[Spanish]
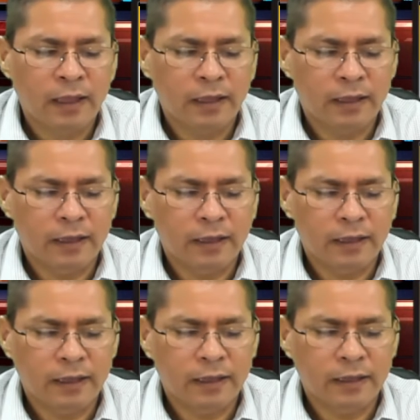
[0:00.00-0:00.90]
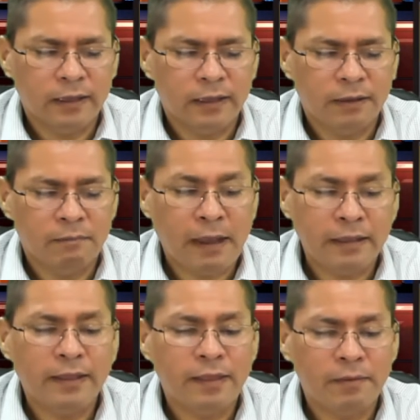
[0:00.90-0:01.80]
eh,
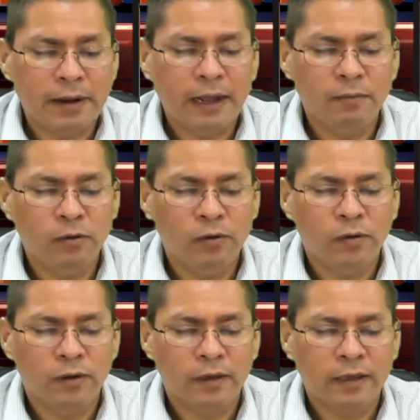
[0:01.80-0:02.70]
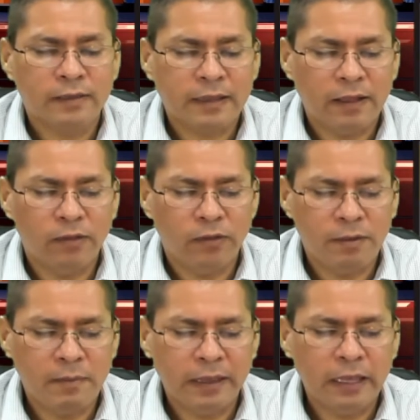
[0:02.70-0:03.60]
Valle de Bravo, Estado
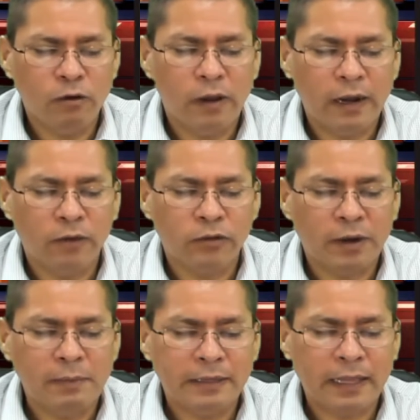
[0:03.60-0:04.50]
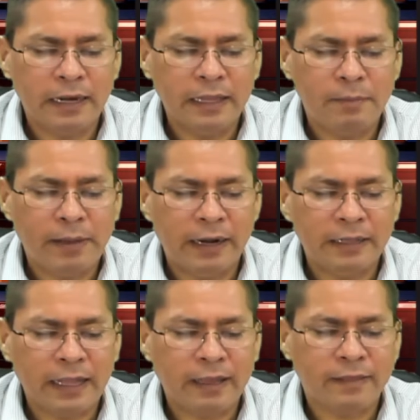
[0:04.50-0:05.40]
de México, a la doctora Magdalena
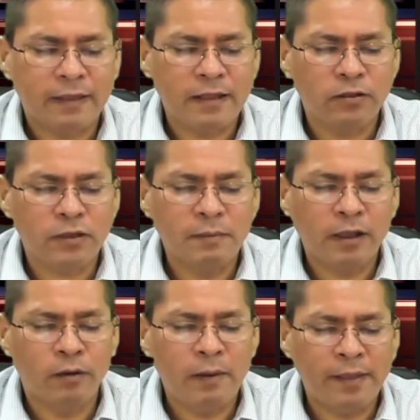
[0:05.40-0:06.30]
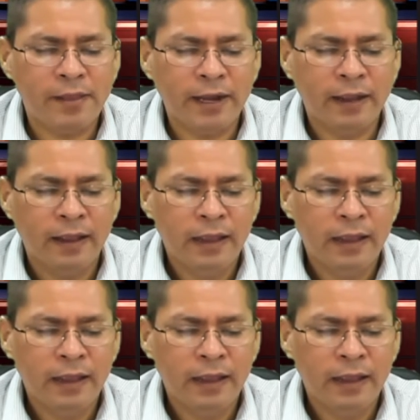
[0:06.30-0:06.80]
Peralta Castellanos, a mi comadre